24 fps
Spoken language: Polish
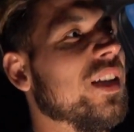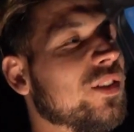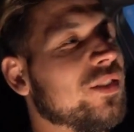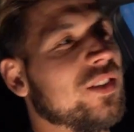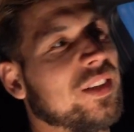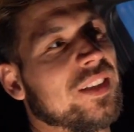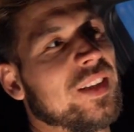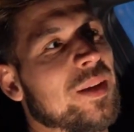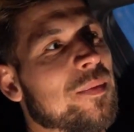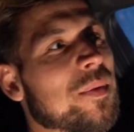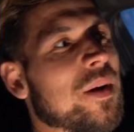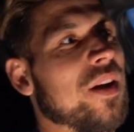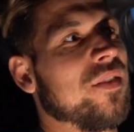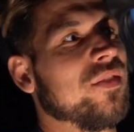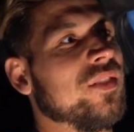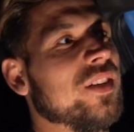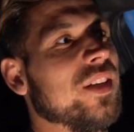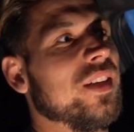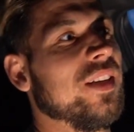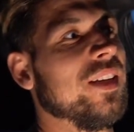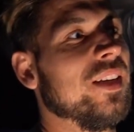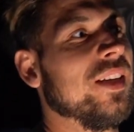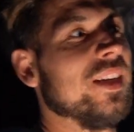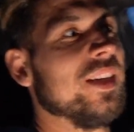to tak
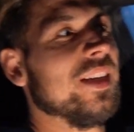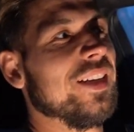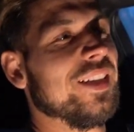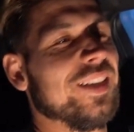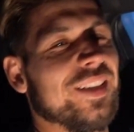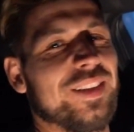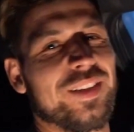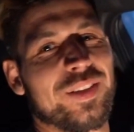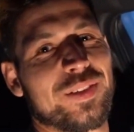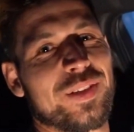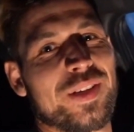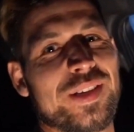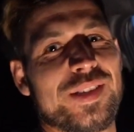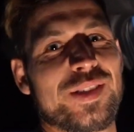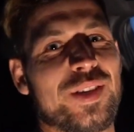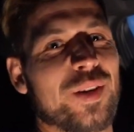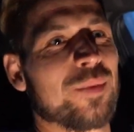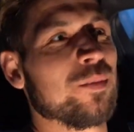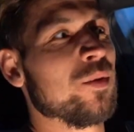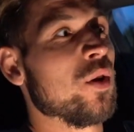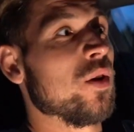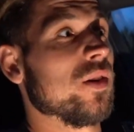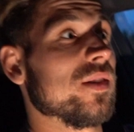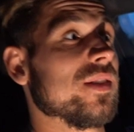naprawdę, no to jest
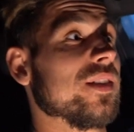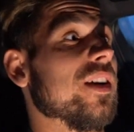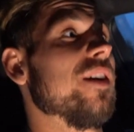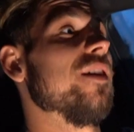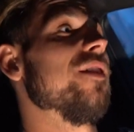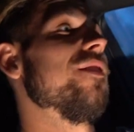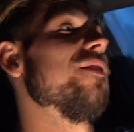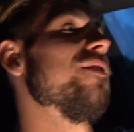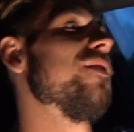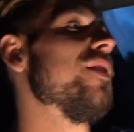drobnostka.